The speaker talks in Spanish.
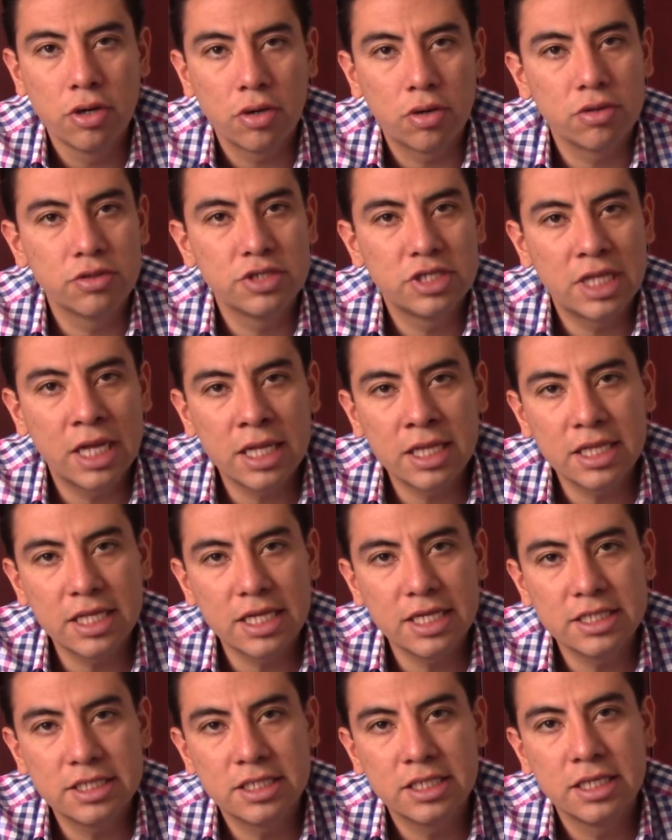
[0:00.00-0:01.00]

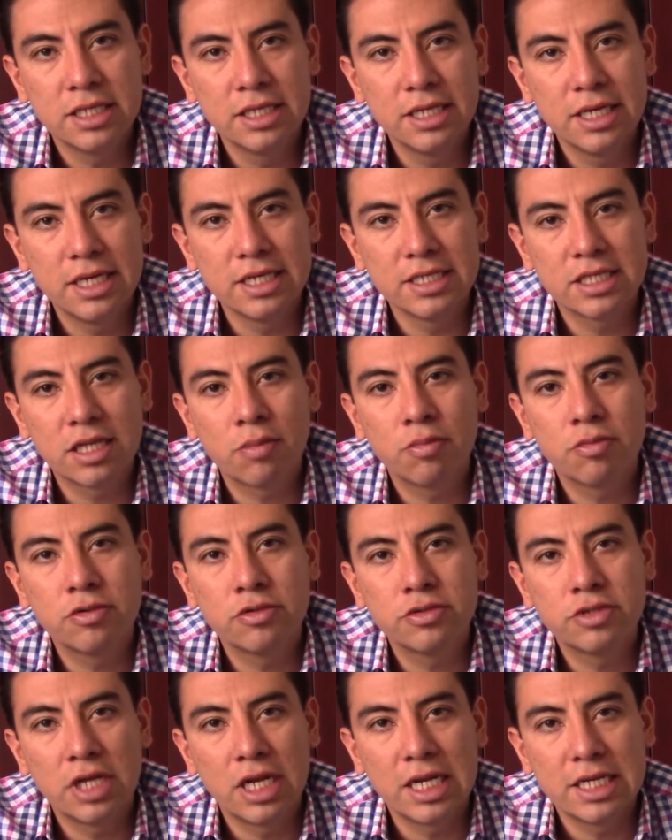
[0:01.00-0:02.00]
constantes,
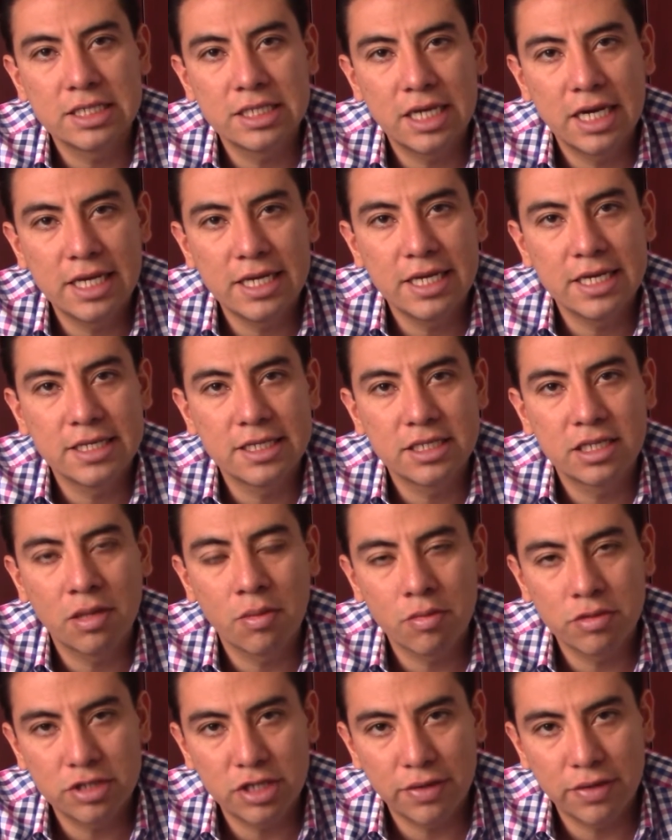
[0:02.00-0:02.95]
estamos en las calles, estamos